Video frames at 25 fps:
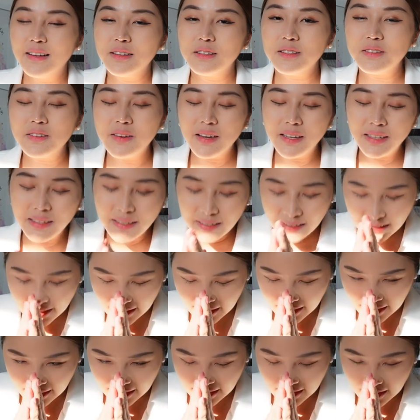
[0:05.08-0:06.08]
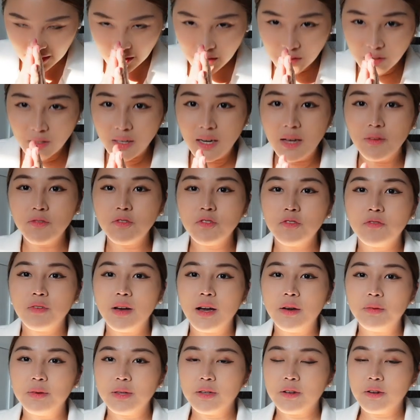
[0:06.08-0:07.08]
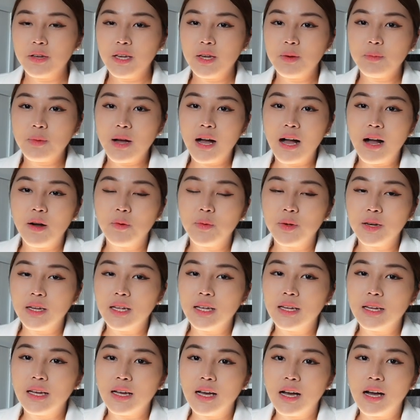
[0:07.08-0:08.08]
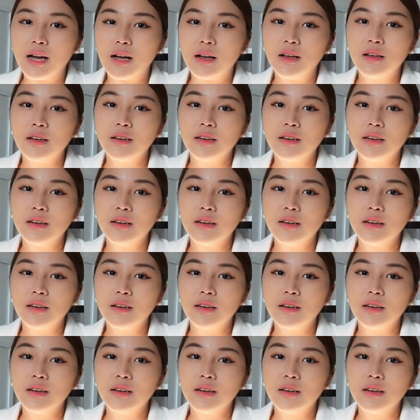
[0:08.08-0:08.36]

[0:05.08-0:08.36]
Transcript: สวัสดีค่ะขอต้อนรับสู่ flywithcream ค่ะวันนี้นะคะ